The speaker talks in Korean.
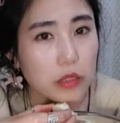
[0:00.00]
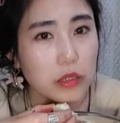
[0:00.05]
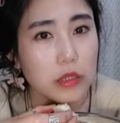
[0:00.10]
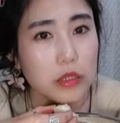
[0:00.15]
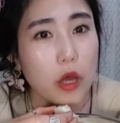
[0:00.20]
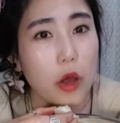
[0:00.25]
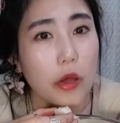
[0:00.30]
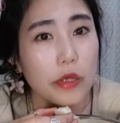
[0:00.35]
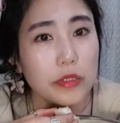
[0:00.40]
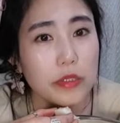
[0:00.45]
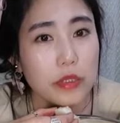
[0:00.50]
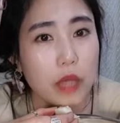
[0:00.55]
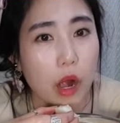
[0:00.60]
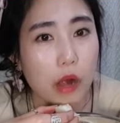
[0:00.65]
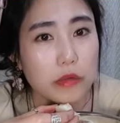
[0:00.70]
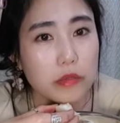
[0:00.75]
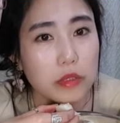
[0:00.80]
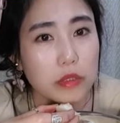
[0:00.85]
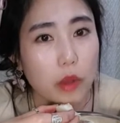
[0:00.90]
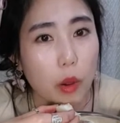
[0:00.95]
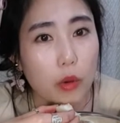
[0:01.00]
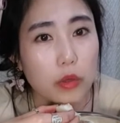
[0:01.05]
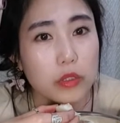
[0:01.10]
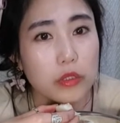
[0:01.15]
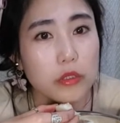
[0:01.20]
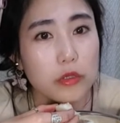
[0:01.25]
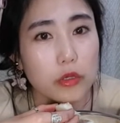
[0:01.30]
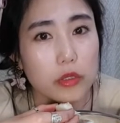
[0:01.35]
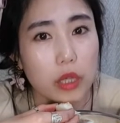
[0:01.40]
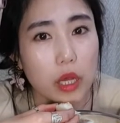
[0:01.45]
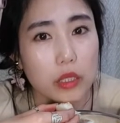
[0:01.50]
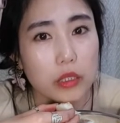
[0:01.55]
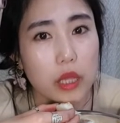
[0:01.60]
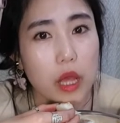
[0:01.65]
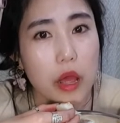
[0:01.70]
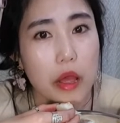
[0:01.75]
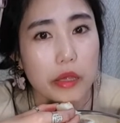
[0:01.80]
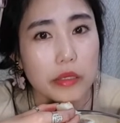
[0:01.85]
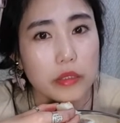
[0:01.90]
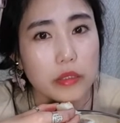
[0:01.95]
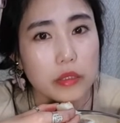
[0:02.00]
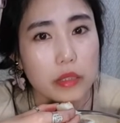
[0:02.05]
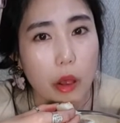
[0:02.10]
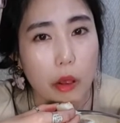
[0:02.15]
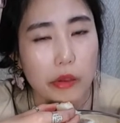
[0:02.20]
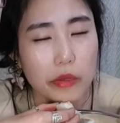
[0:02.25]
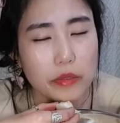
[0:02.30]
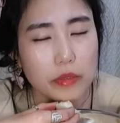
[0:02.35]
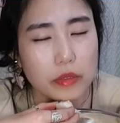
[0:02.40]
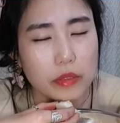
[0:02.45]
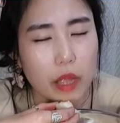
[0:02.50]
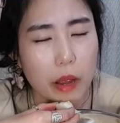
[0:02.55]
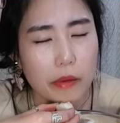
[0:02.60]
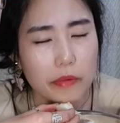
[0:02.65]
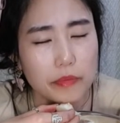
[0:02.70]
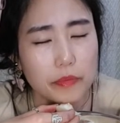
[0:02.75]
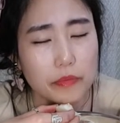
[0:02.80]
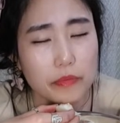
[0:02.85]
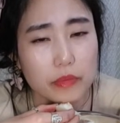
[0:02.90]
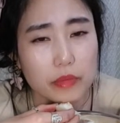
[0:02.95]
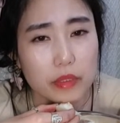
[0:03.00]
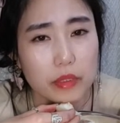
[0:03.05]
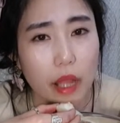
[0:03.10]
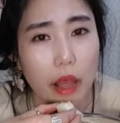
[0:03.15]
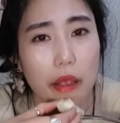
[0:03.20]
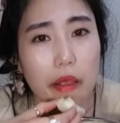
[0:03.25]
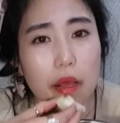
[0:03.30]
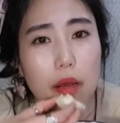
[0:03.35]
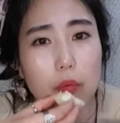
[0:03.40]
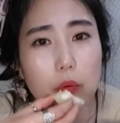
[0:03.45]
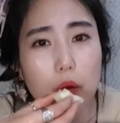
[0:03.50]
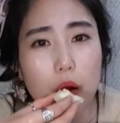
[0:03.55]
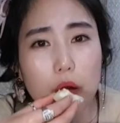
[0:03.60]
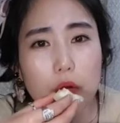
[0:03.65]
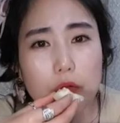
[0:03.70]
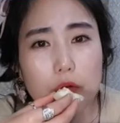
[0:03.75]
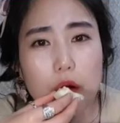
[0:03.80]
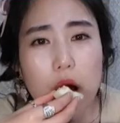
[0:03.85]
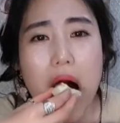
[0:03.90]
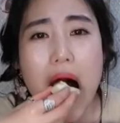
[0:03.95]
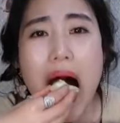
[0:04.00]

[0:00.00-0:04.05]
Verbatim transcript: 아, 어린 여자한테 나이가 뭐라고